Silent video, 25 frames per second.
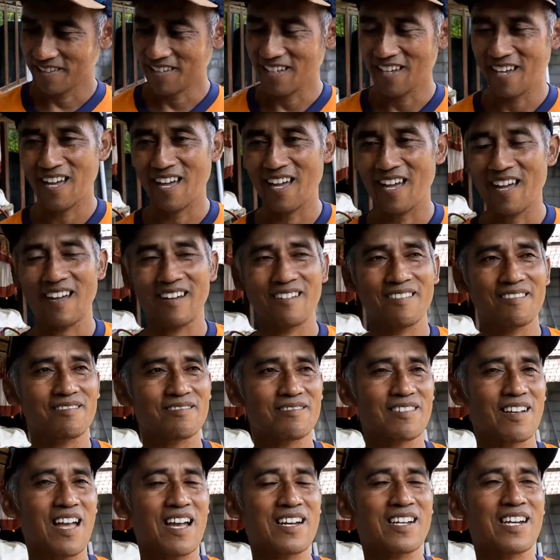Ya
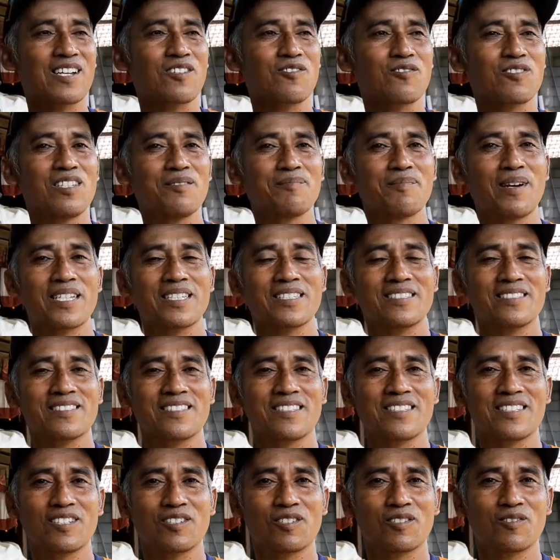agak rugi, Mas.
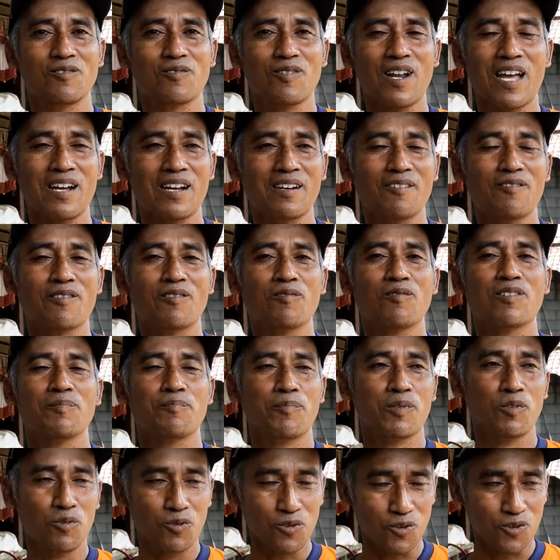Oh, rugi. Kurang
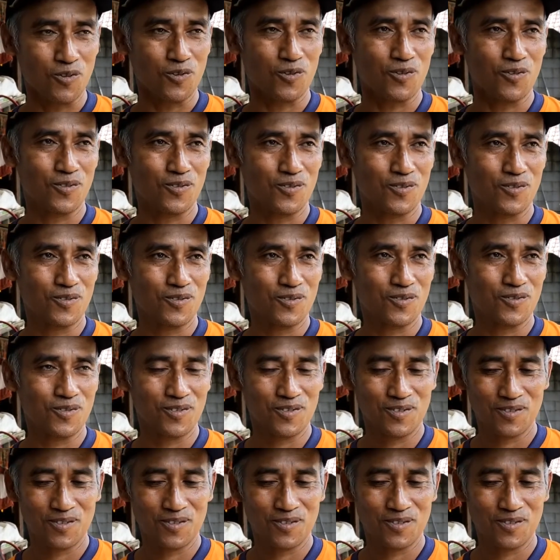beruntung Hmm.